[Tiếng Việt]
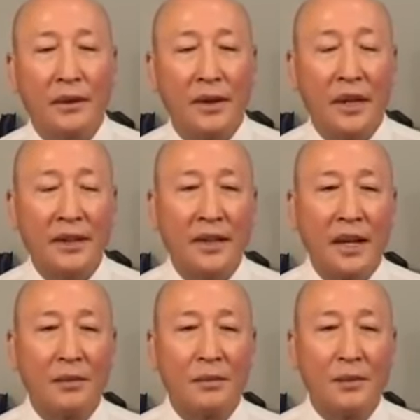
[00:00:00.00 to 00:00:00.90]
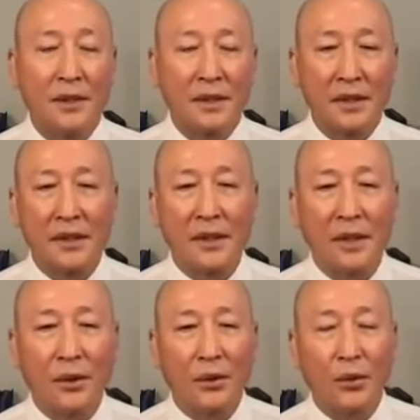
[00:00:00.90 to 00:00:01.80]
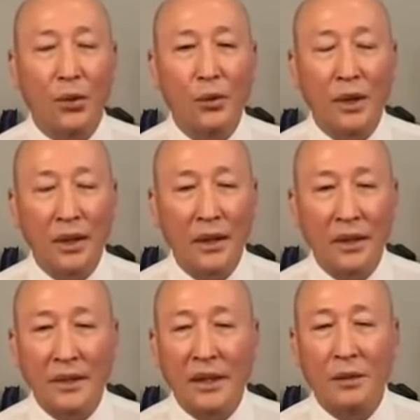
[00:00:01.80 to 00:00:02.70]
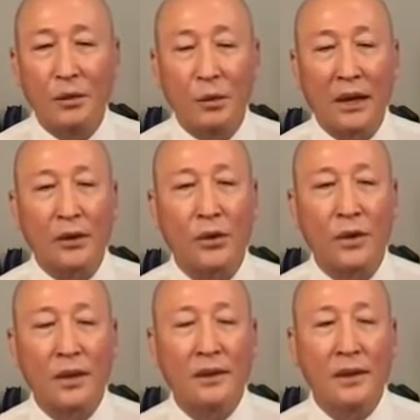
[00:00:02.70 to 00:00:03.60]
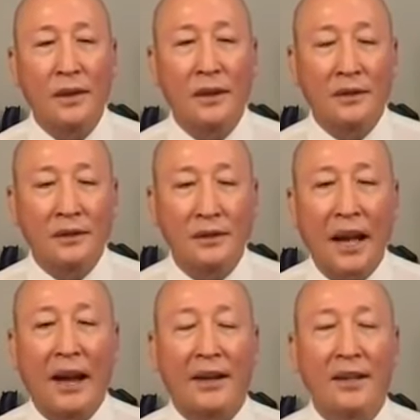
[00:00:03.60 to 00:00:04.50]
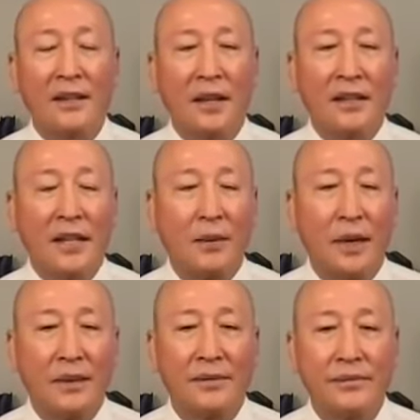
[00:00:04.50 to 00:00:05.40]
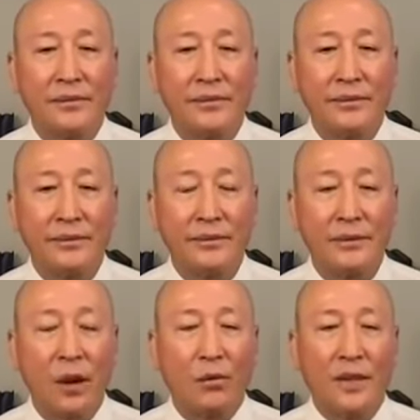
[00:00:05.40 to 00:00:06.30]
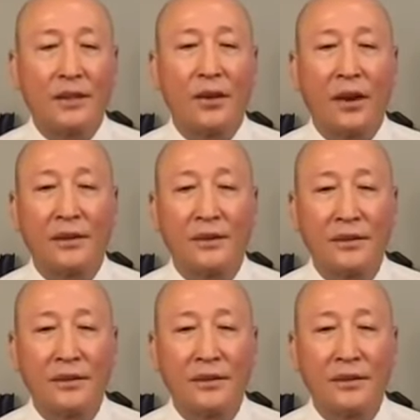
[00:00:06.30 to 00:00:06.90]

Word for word: vì anh chị em được tình thương yêu của những anh chị em trong ban tổ chức tặng đến cho anh chị em hết, không tính toán,